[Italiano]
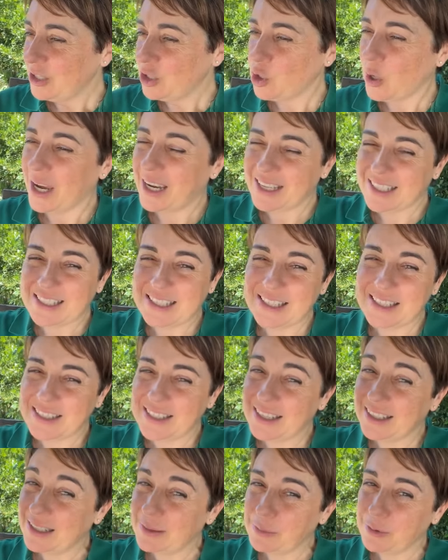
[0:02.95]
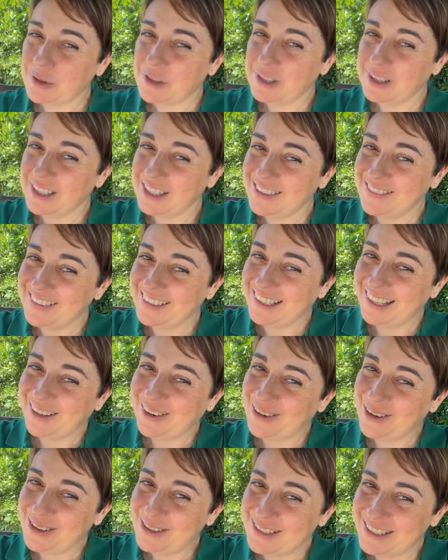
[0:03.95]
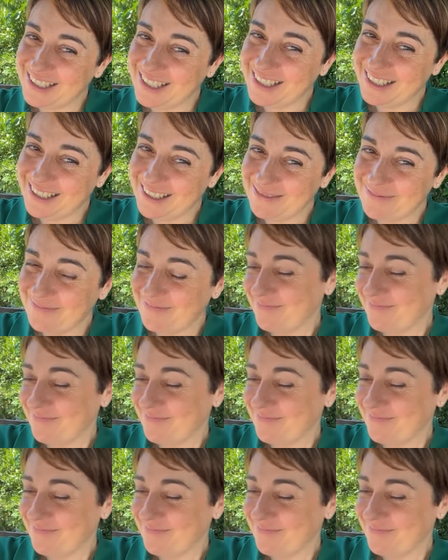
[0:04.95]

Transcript: Cioè che se siete positivi le cose